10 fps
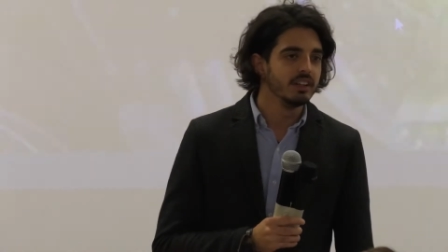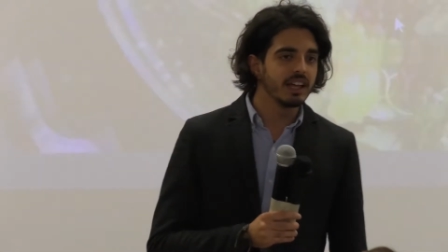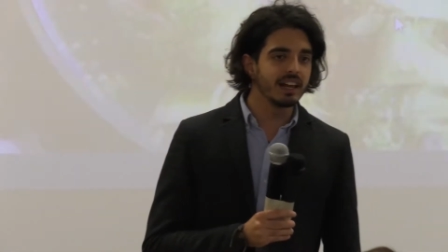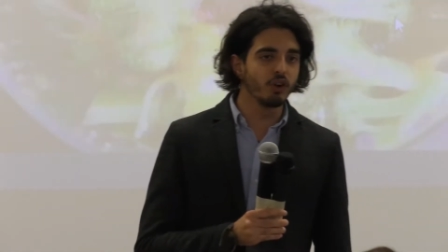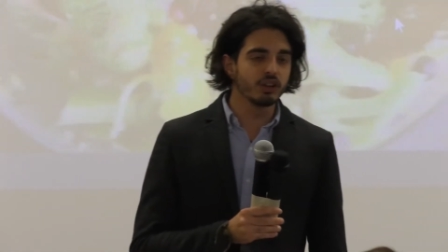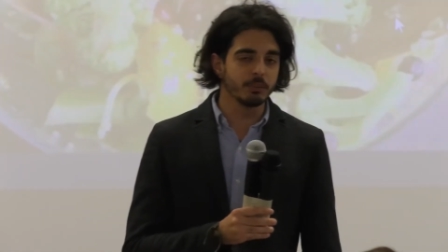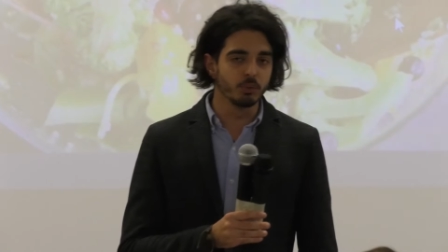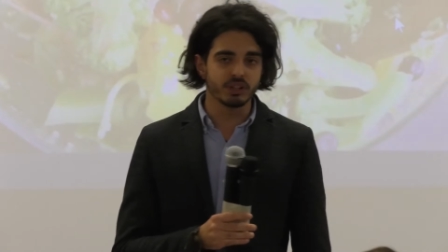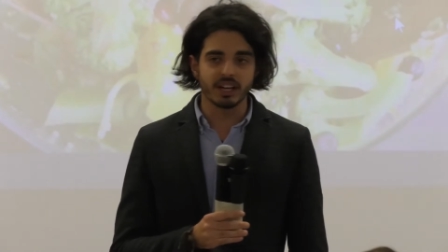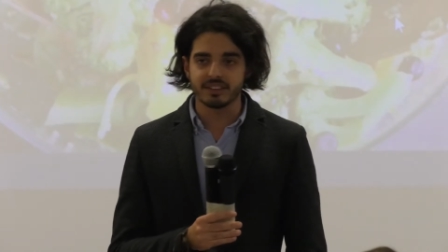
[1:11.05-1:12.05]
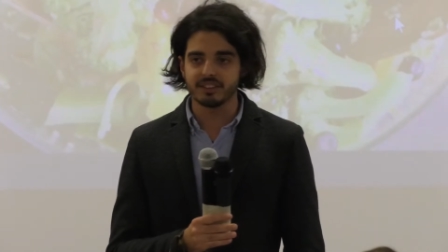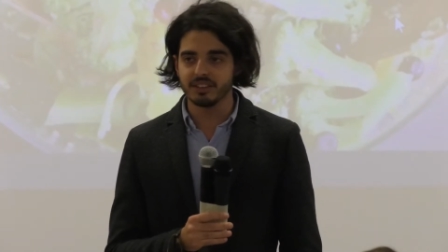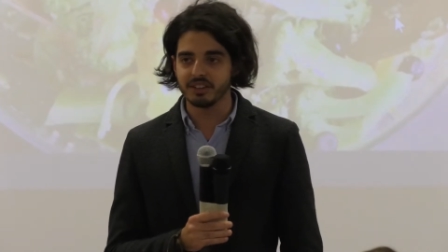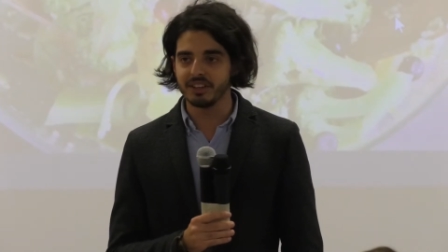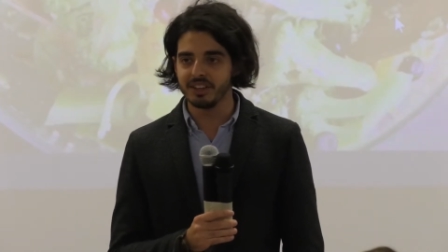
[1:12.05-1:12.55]
E alle volte
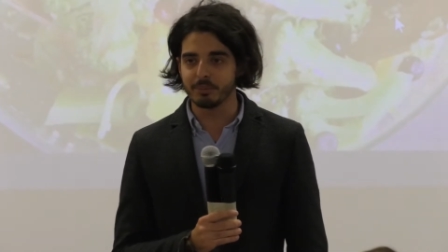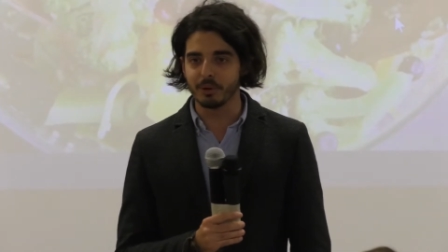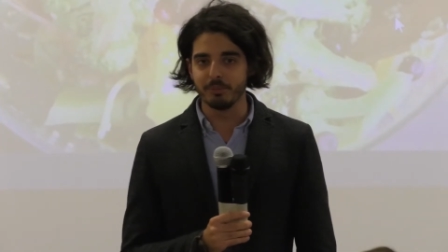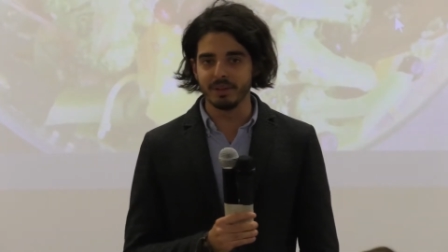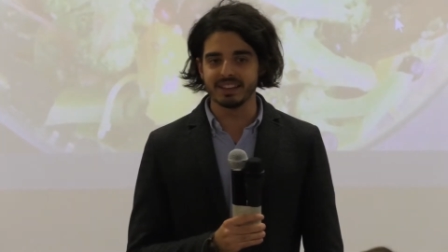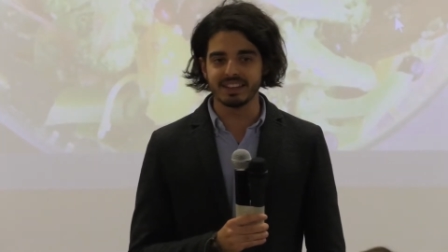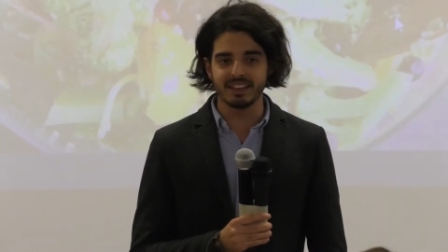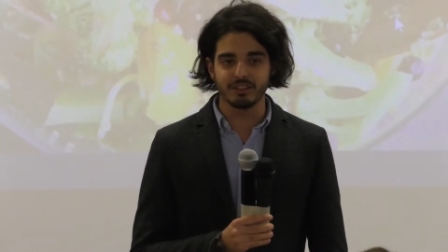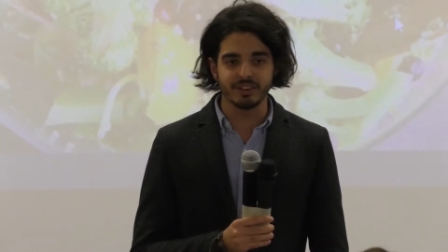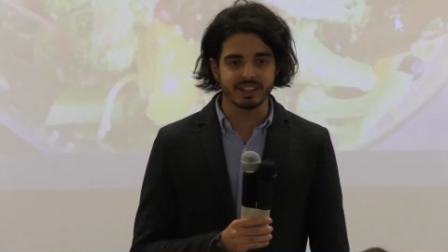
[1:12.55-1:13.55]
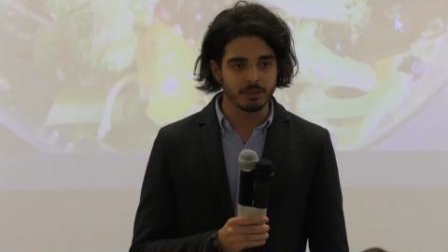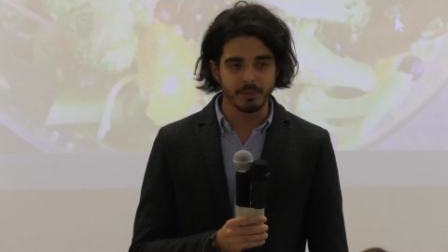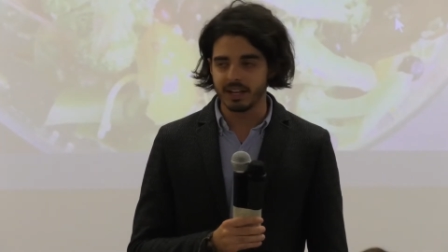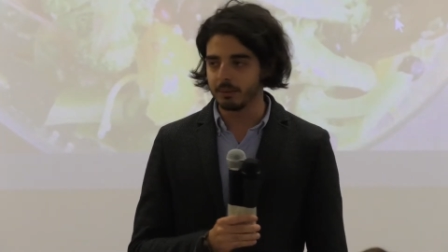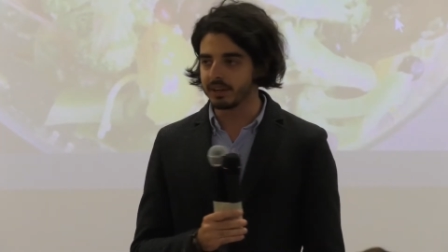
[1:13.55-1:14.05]
buttarsi probabilmente fa del
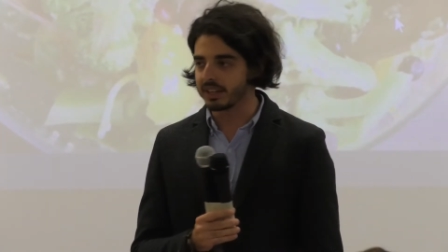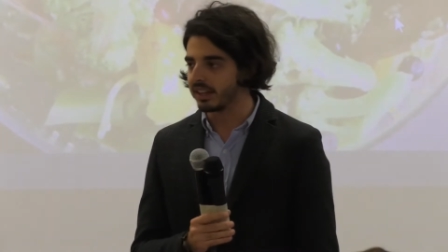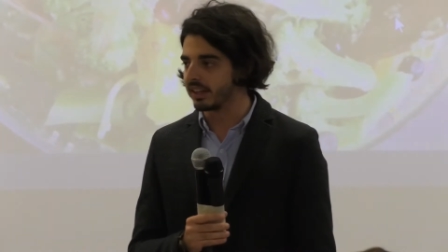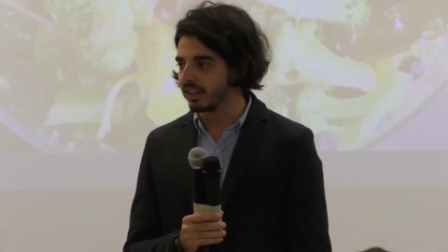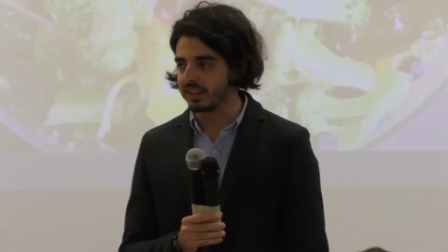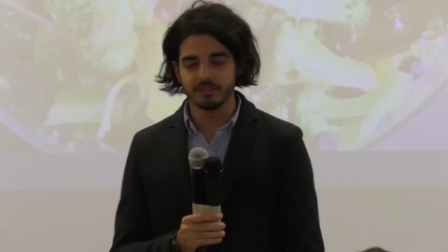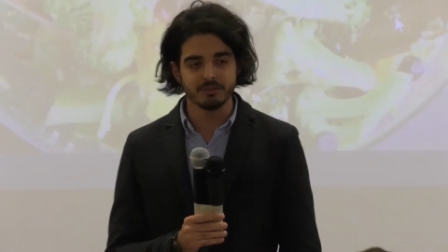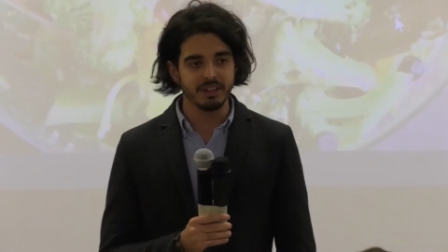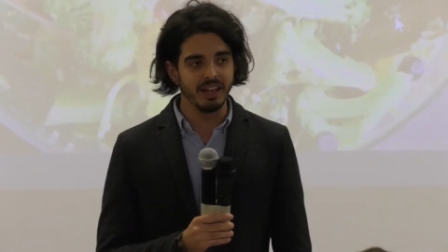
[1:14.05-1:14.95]
bene perché,